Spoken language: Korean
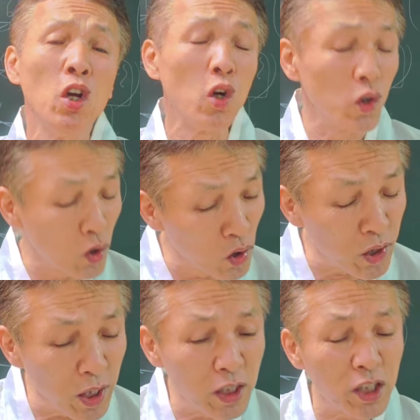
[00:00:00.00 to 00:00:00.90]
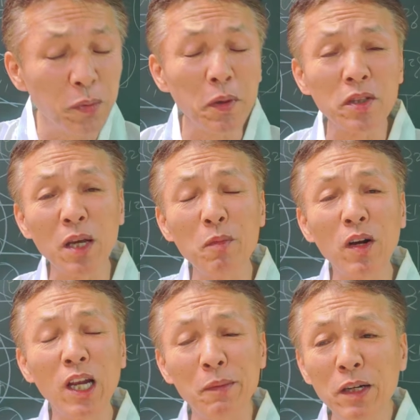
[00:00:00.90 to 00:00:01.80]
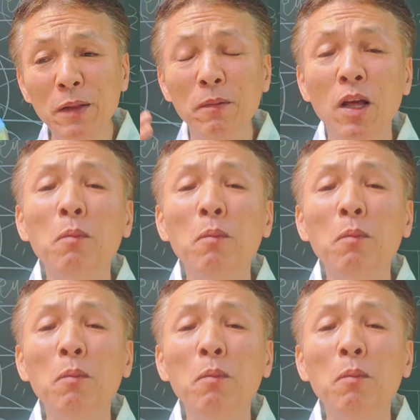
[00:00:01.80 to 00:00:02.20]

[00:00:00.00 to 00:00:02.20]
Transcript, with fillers: 어떤 때는 집에서 해먹으려면